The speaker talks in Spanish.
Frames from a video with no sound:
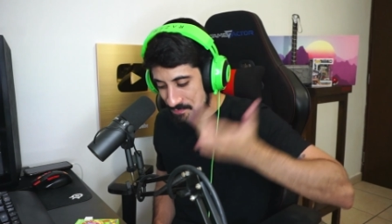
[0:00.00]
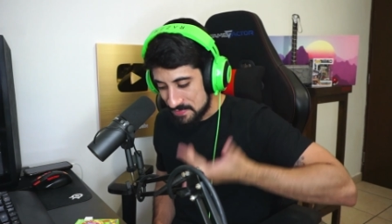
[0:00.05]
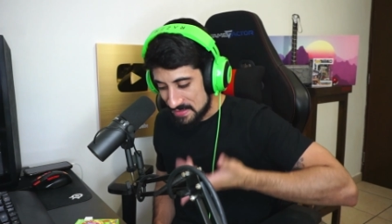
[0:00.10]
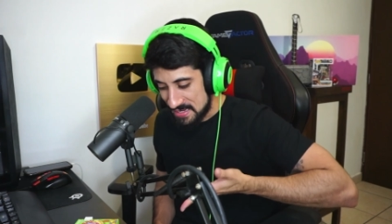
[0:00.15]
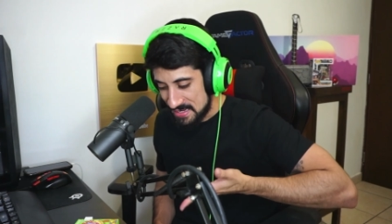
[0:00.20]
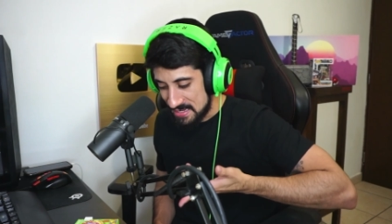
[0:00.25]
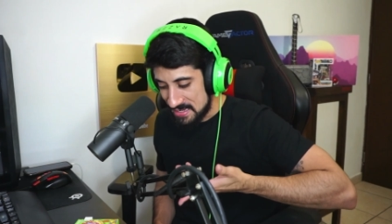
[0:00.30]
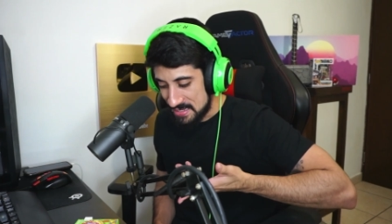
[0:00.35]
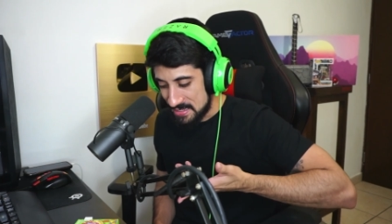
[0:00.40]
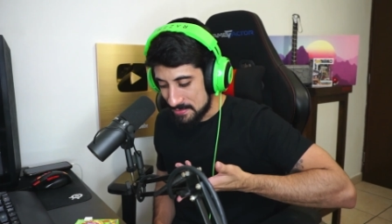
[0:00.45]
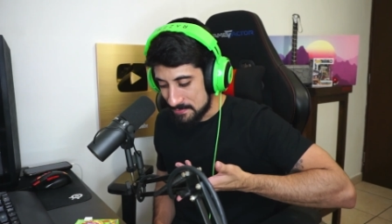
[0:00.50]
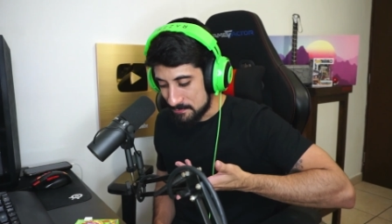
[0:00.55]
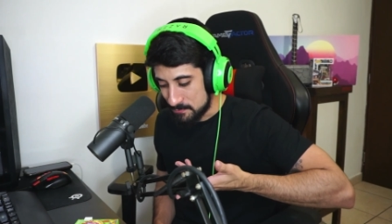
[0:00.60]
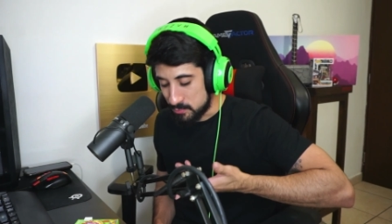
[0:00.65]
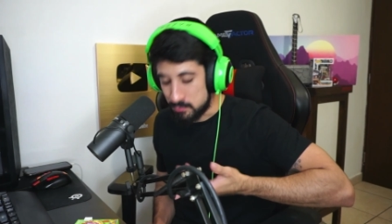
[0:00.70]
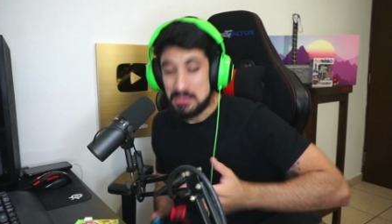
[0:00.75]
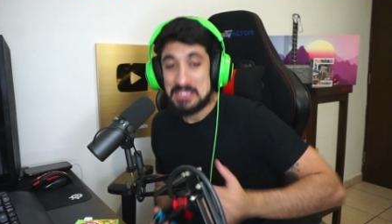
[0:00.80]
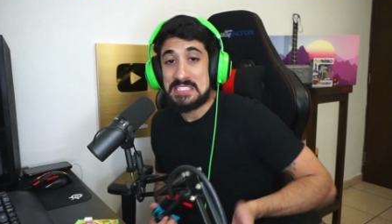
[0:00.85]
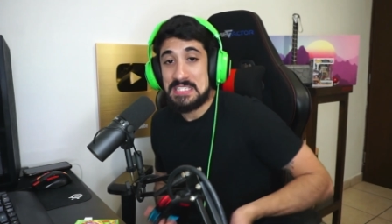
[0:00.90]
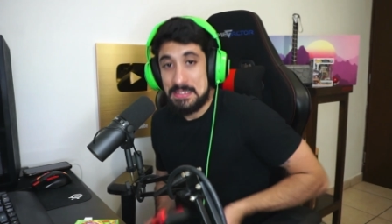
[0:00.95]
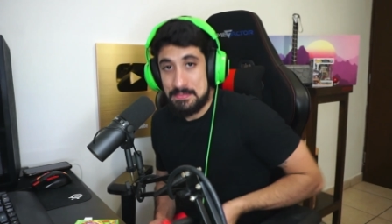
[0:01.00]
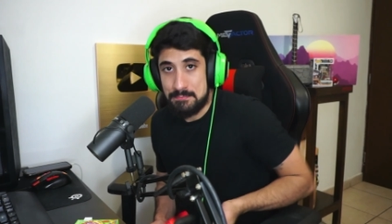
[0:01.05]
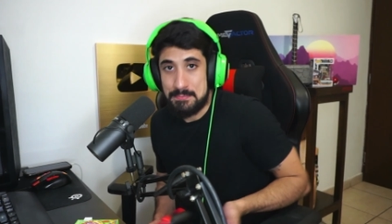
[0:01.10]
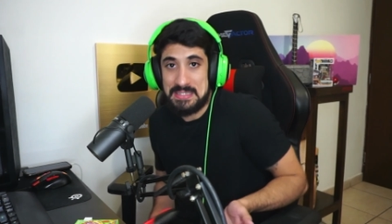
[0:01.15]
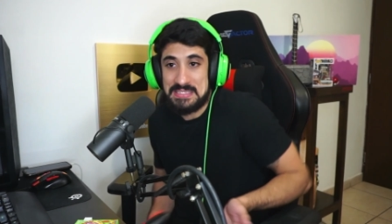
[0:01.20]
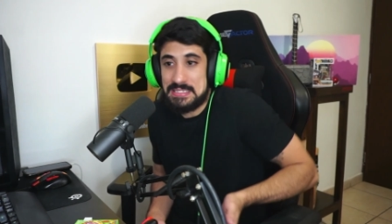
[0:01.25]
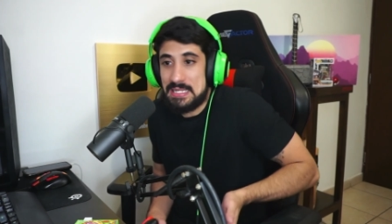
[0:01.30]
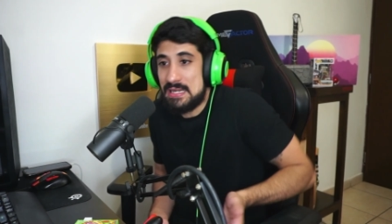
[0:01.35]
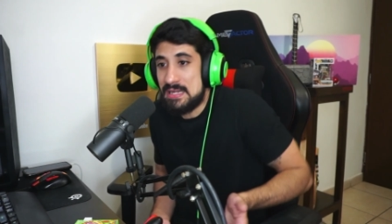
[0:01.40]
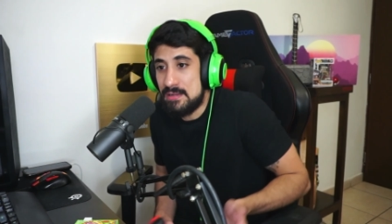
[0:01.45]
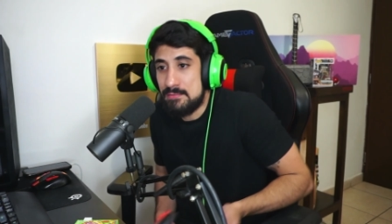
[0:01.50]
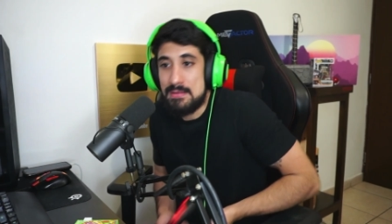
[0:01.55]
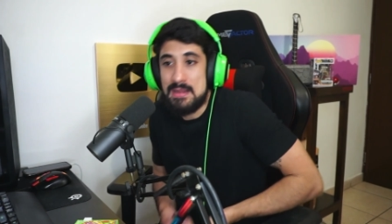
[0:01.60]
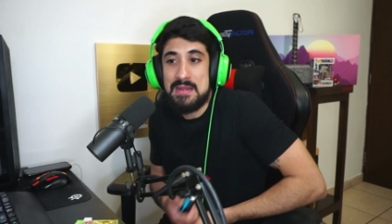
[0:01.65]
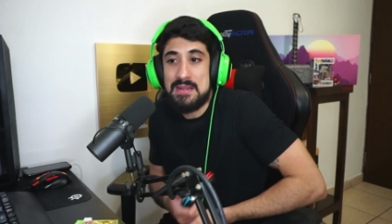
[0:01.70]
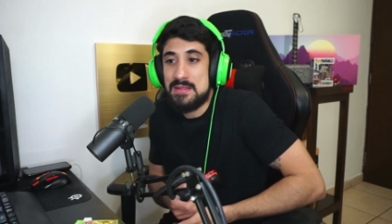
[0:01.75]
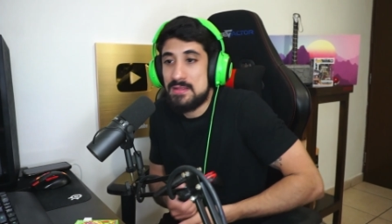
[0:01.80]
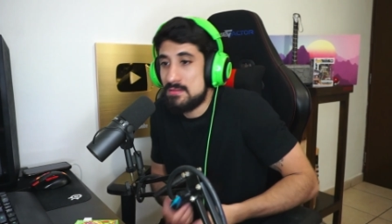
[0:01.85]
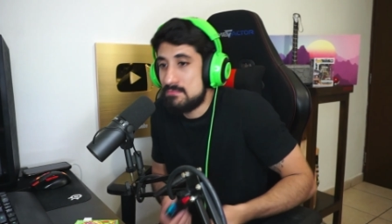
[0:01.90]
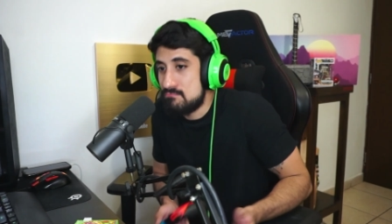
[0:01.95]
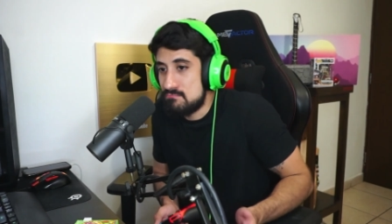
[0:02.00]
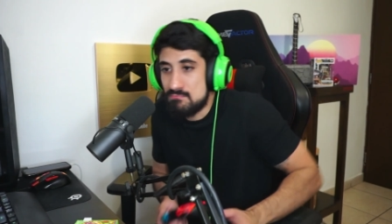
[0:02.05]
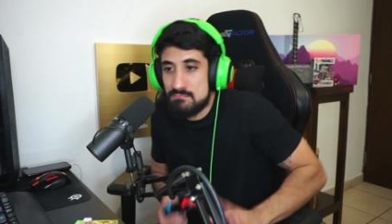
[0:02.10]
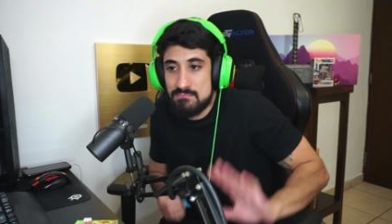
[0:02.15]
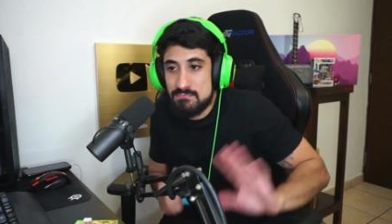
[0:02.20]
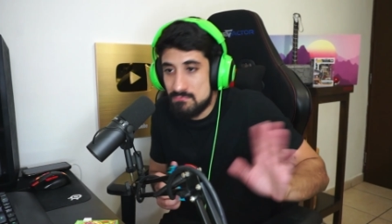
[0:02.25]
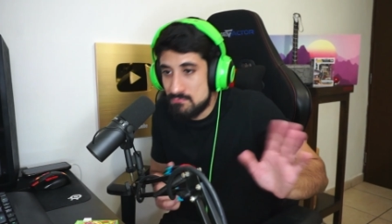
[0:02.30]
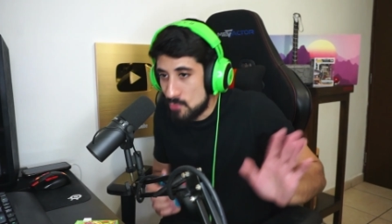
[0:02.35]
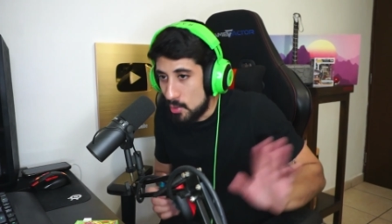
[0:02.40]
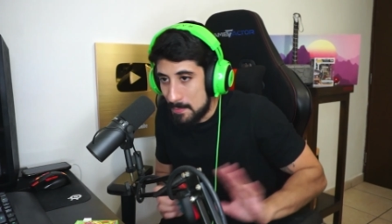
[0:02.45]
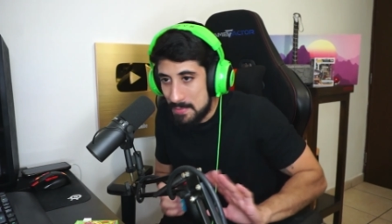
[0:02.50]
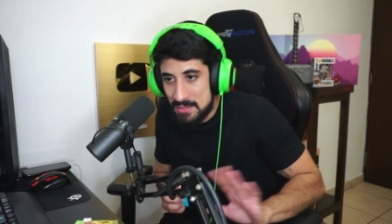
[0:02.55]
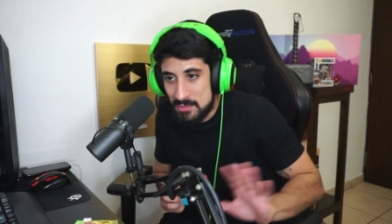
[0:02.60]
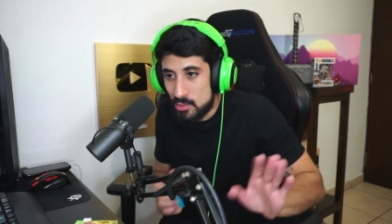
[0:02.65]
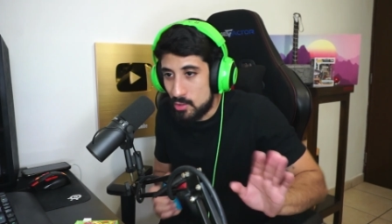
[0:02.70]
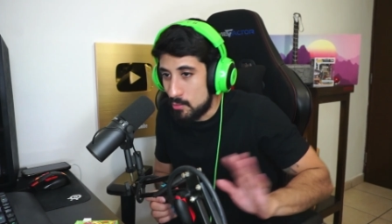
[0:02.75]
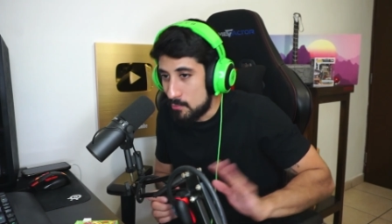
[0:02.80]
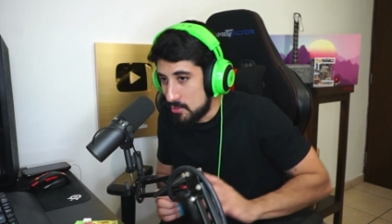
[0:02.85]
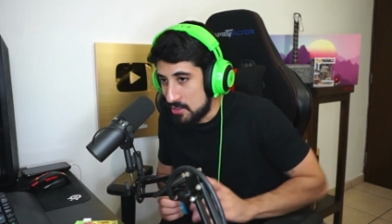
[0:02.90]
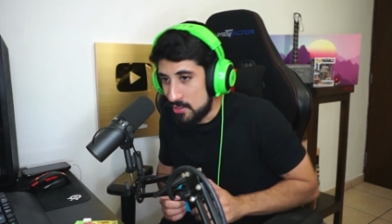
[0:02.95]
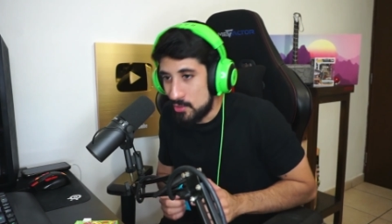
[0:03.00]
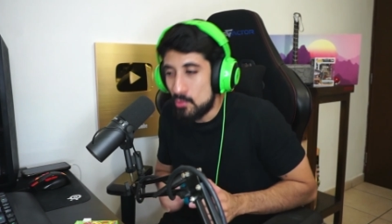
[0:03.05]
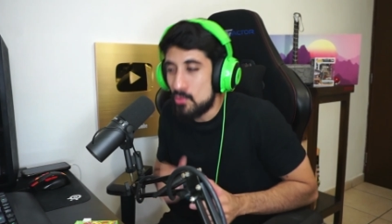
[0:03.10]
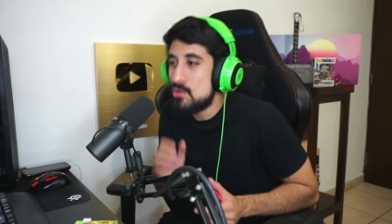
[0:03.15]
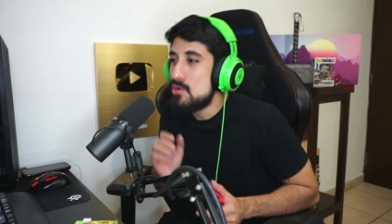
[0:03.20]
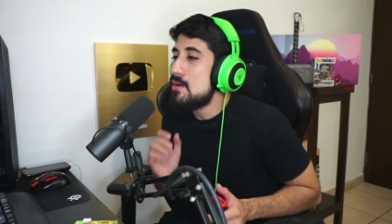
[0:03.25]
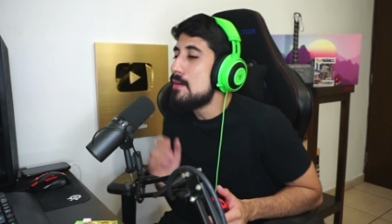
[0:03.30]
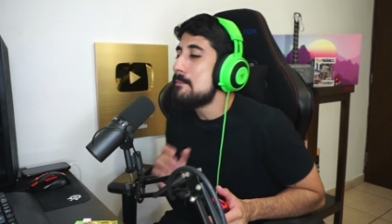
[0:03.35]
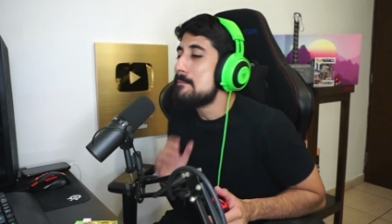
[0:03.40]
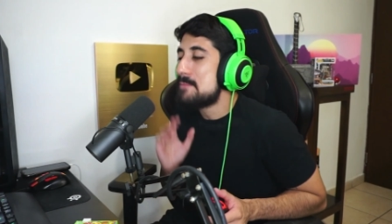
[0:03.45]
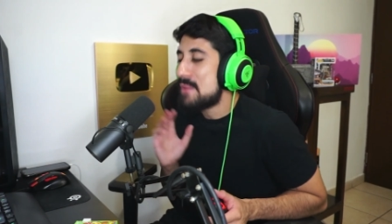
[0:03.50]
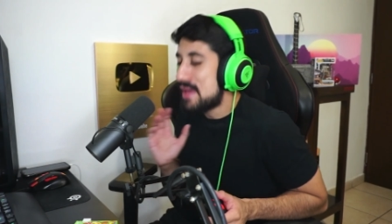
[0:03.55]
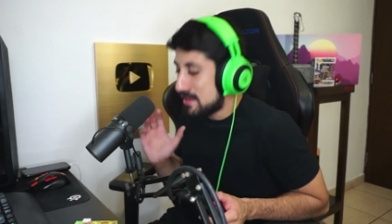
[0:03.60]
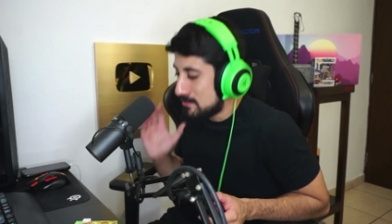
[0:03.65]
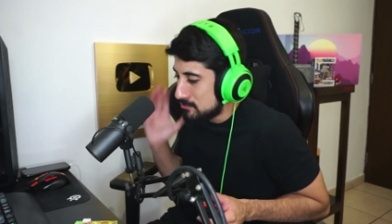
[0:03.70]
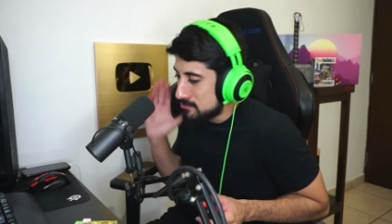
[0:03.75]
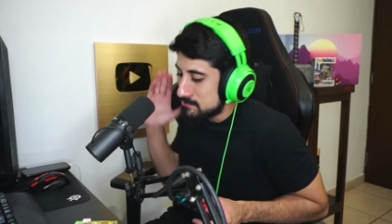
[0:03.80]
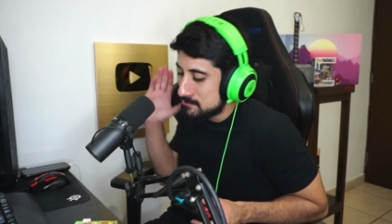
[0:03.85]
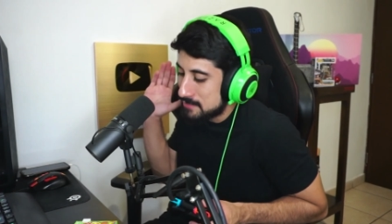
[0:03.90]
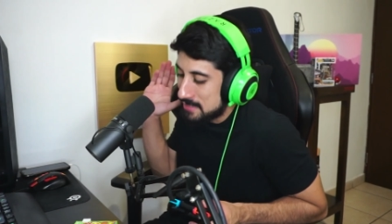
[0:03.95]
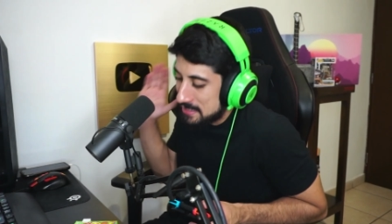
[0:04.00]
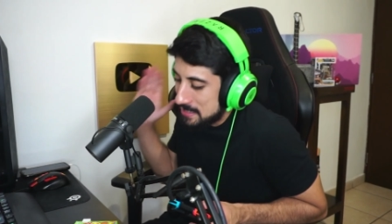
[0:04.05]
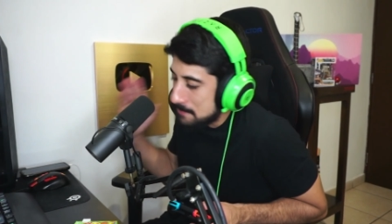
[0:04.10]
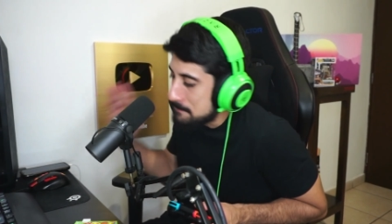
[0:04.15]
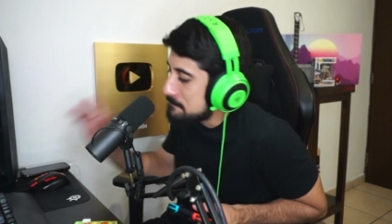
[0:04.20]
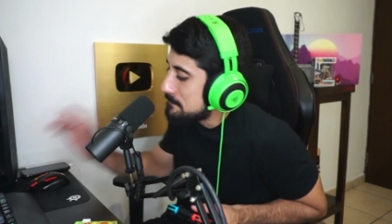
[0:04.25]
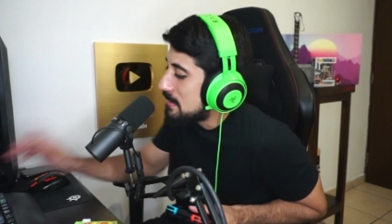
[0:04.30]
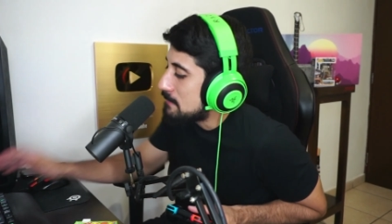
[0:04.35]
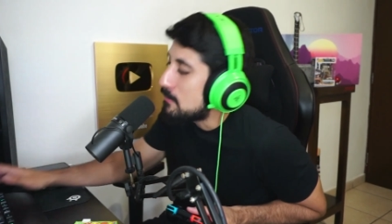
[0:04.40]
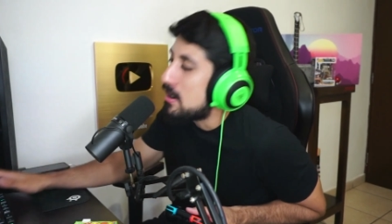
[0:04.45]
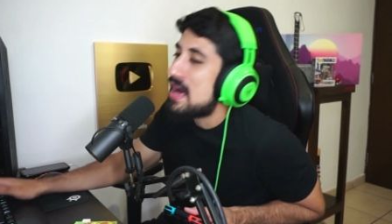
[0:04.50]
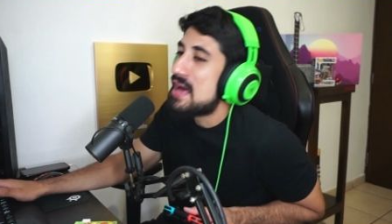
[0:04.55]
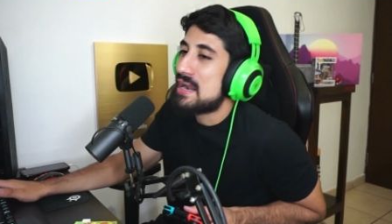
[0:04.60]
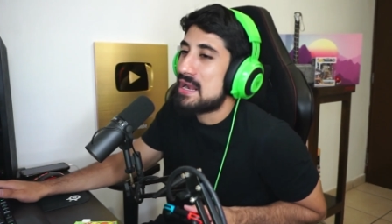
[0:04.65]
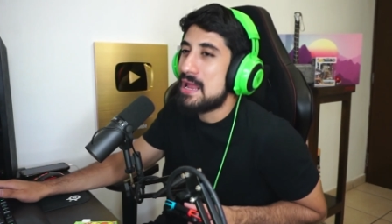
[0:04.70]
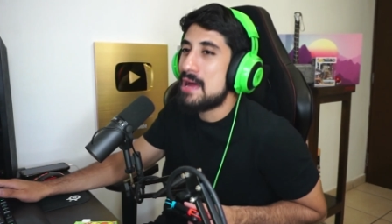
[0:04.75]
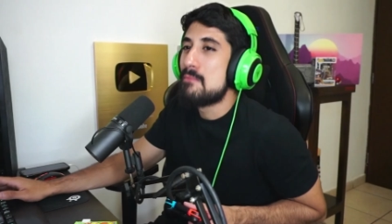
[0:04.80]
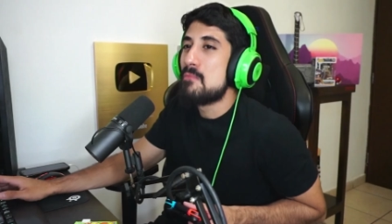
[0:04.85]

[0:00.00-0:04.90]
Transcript: Eh, pues sí, pasar el nivel y no me como ninguno, pero vale, vamos a darle, vamos a